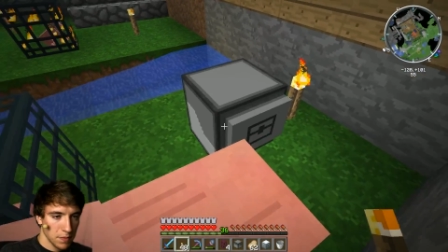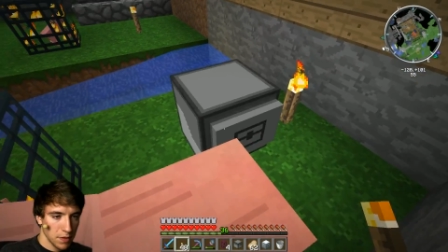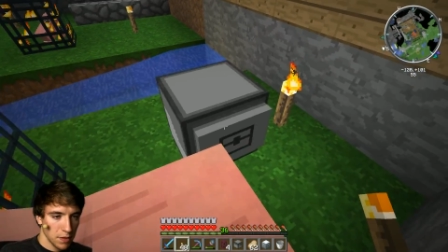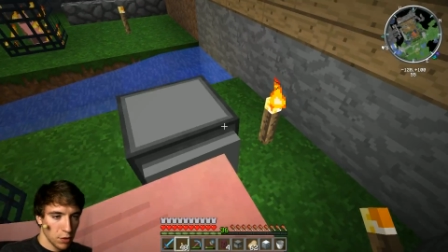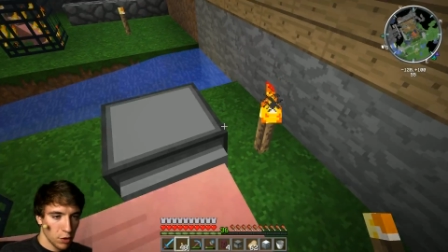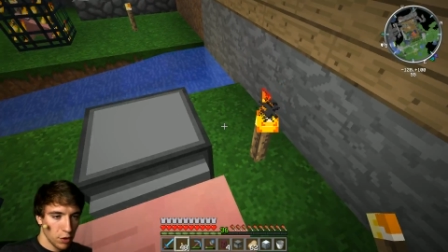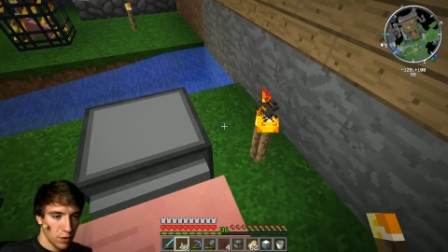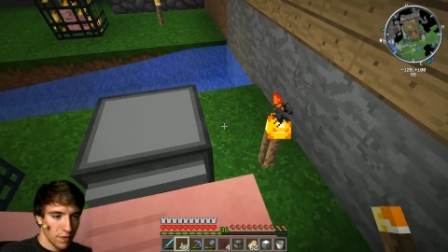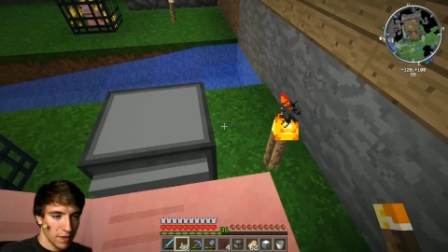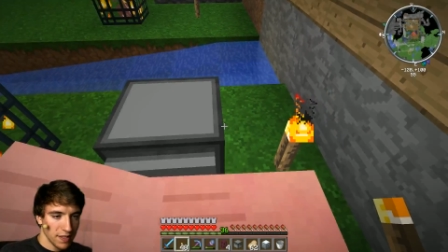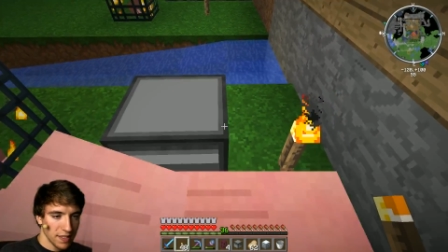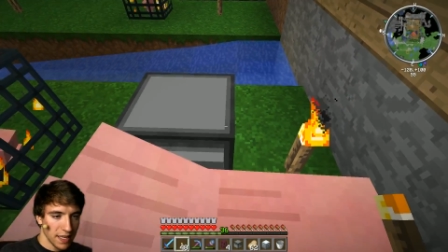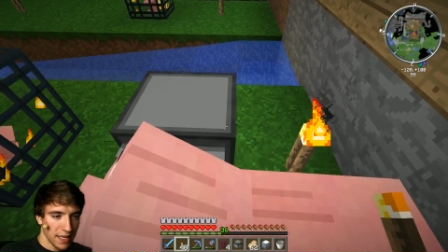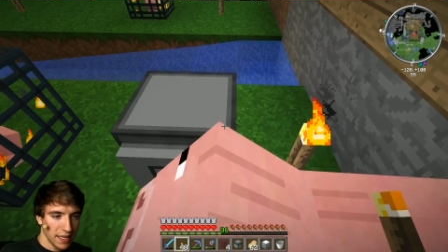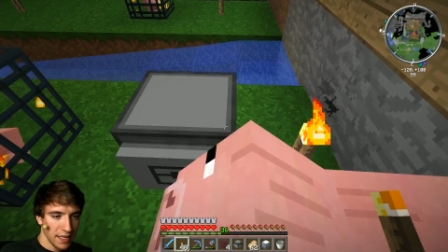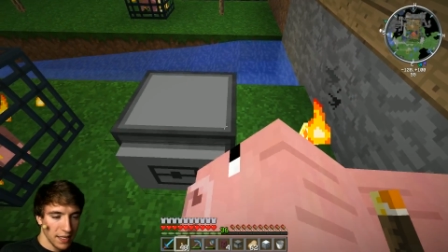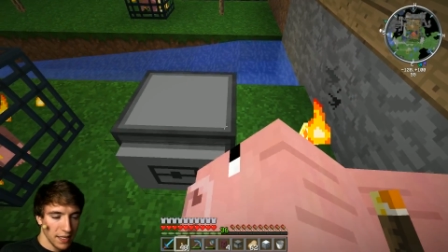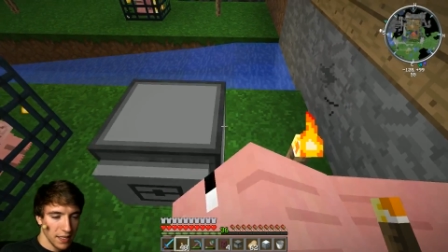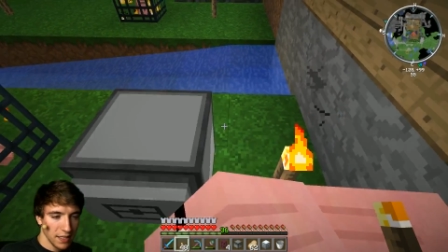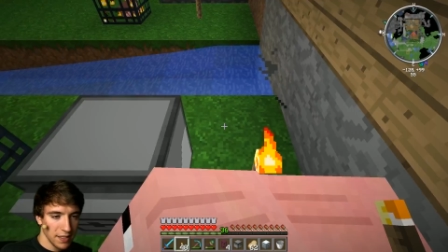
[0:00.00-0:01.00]
Irgendwas
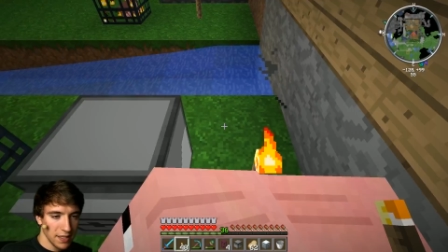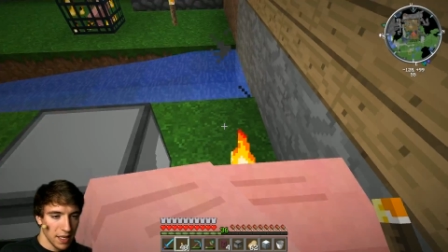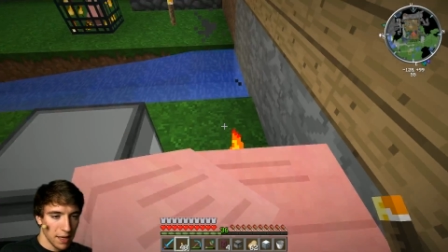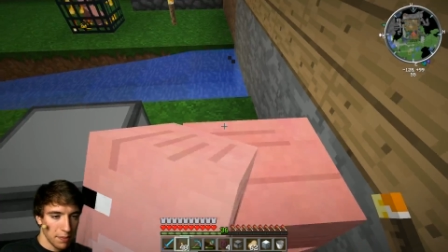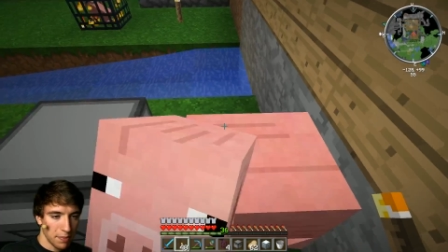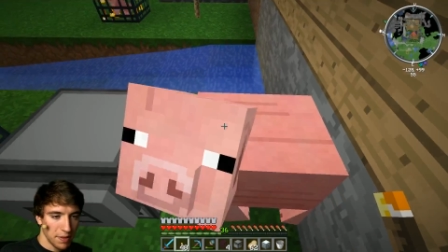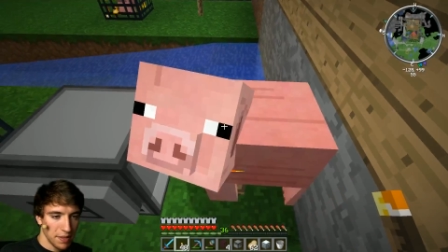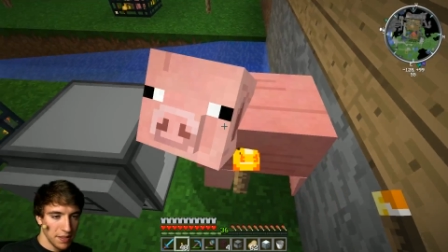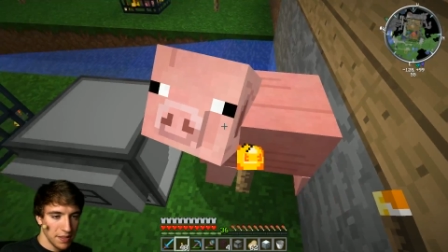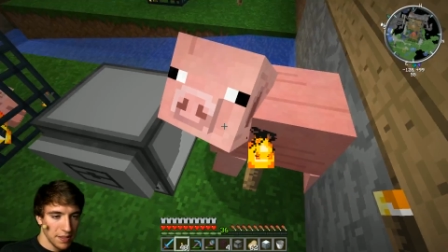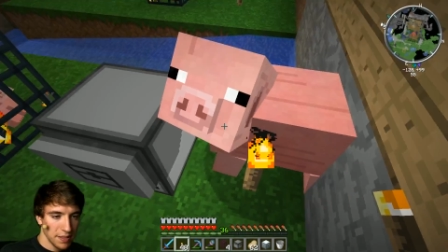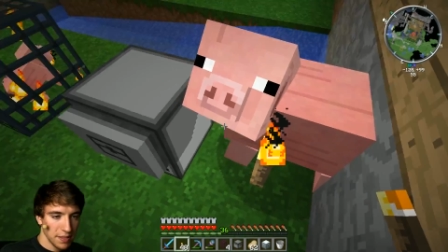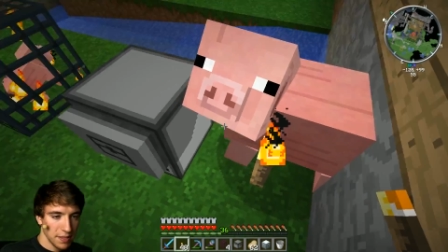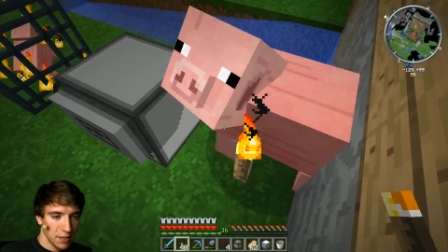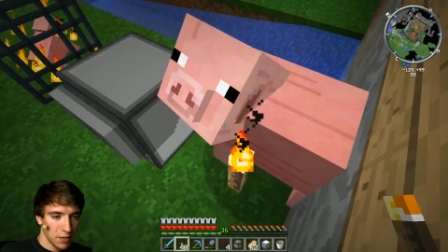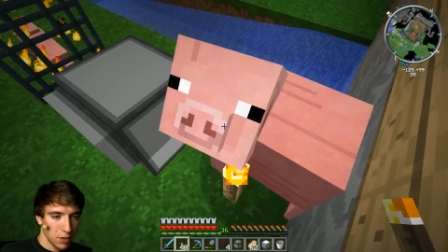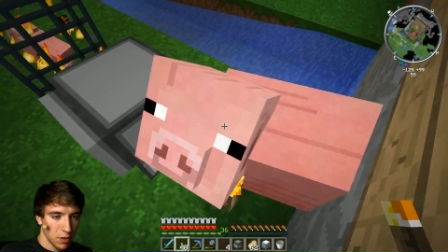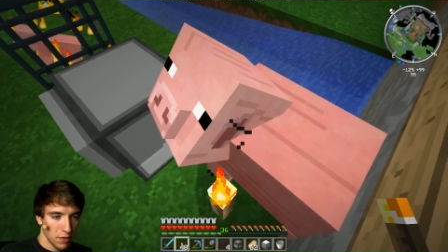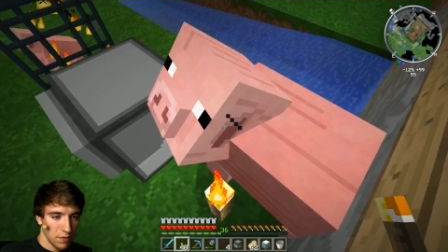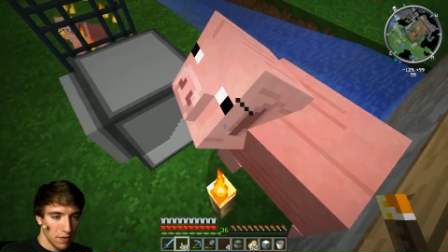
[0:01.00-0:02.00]
anderes? Ja,
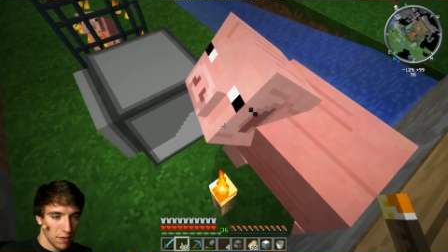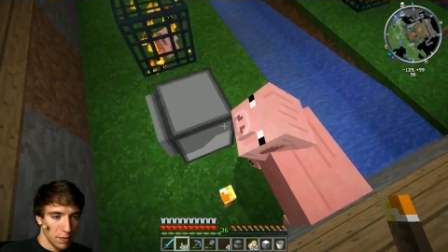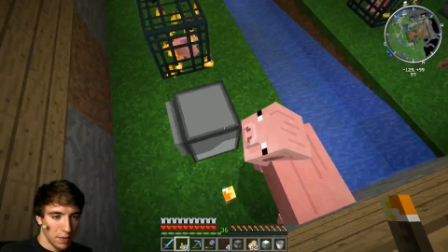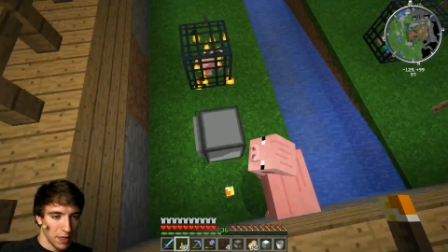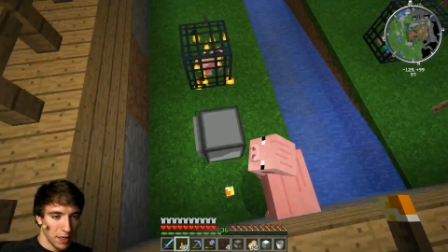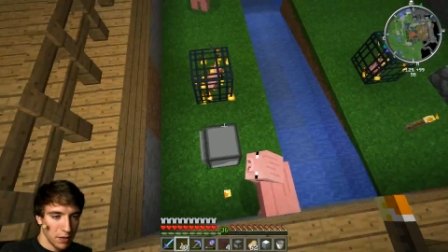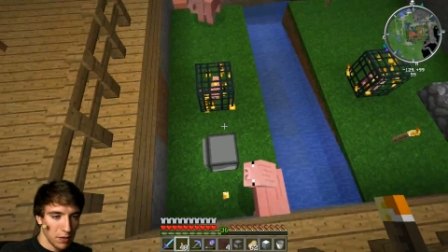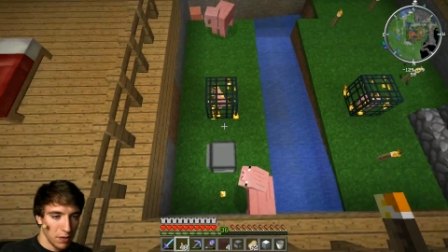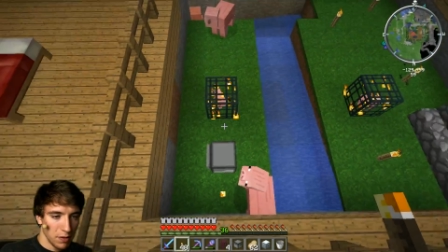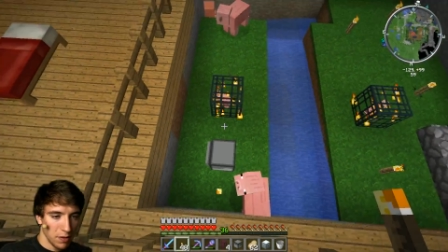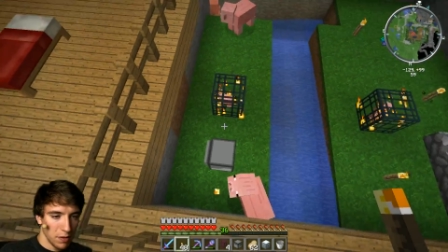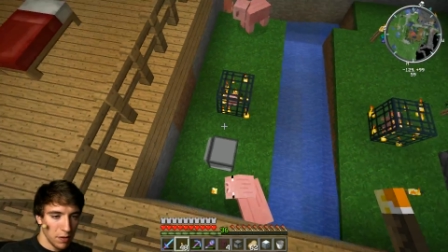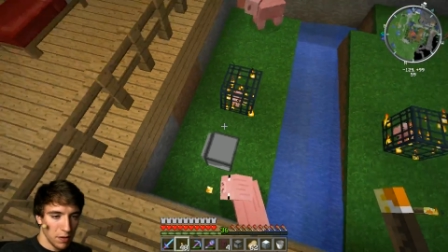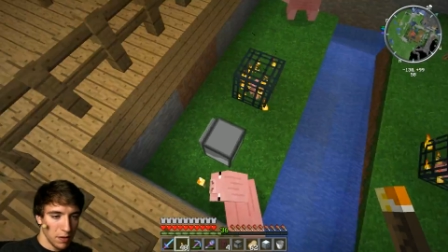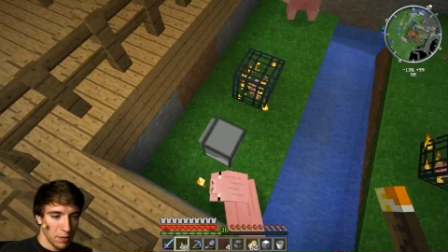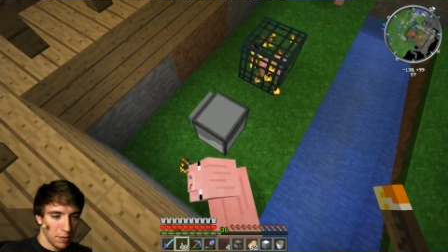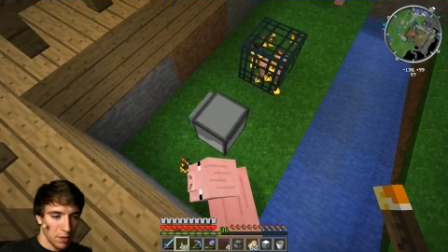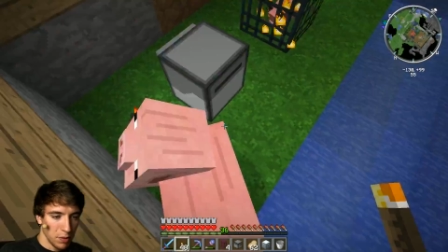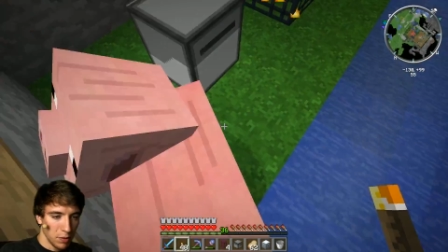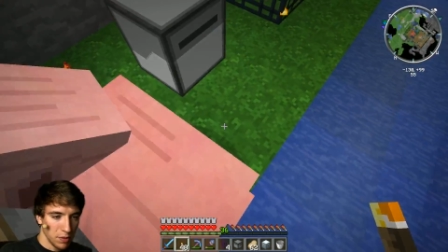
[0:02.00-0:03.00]
Pisten können wir
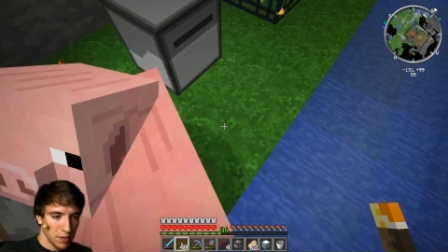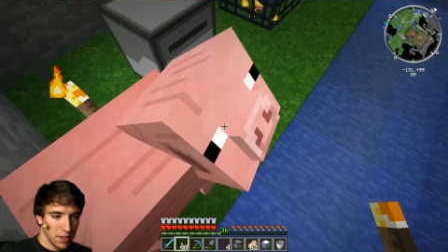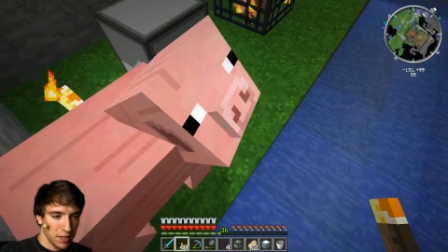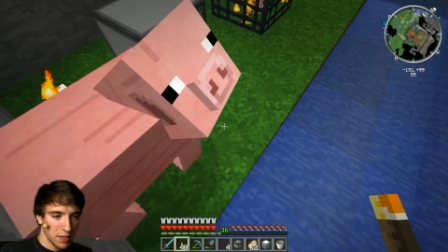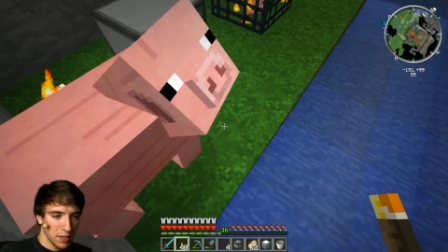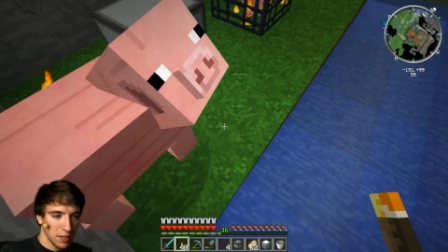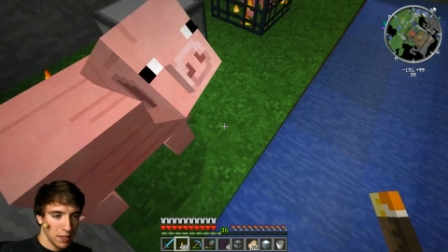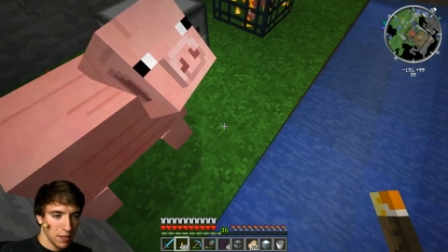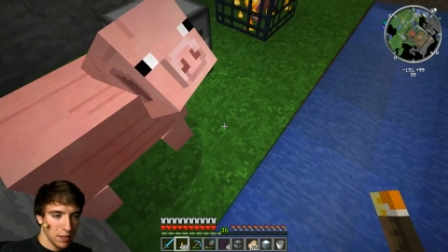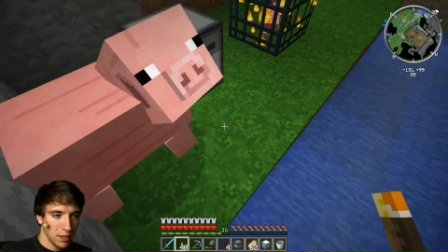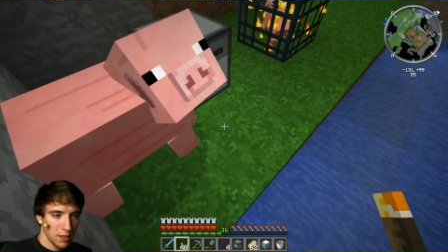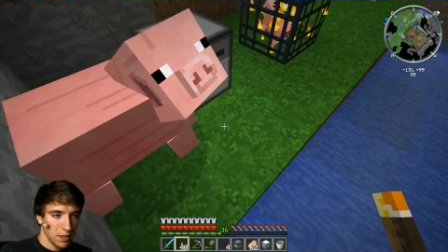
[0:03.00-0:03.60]
äh, benutzen.